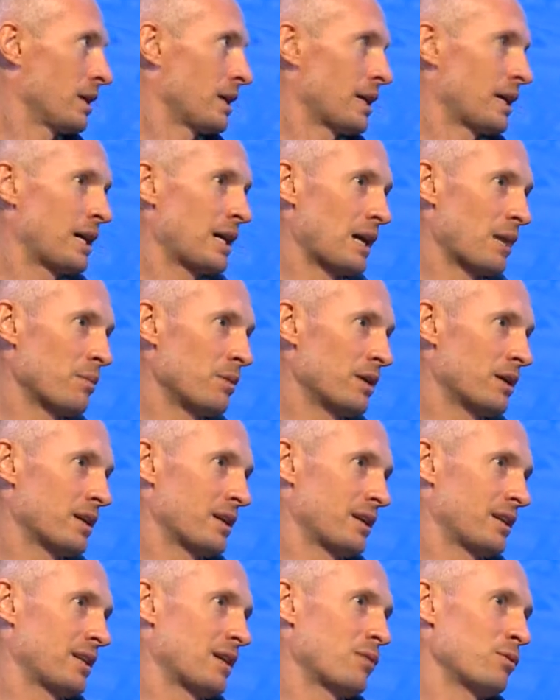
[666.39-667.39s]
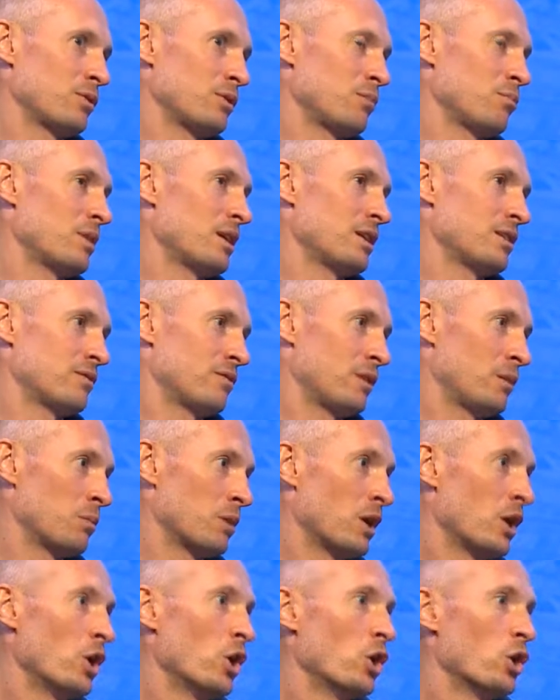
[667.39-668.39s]
игроками, когда у тебя есть
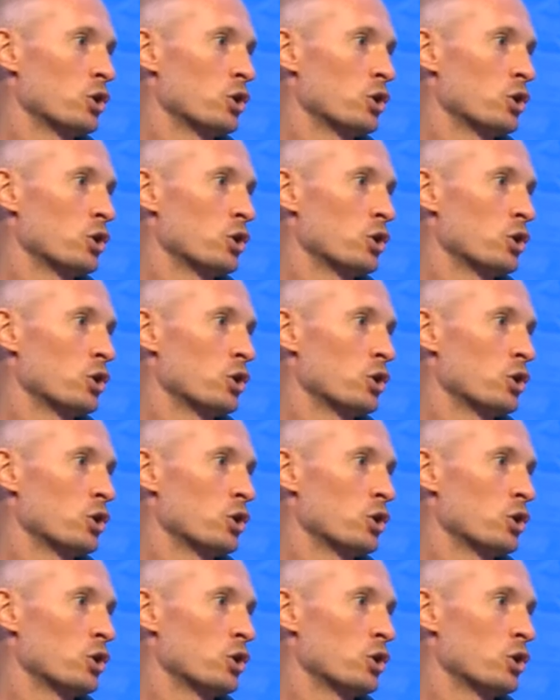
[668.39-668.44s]
время.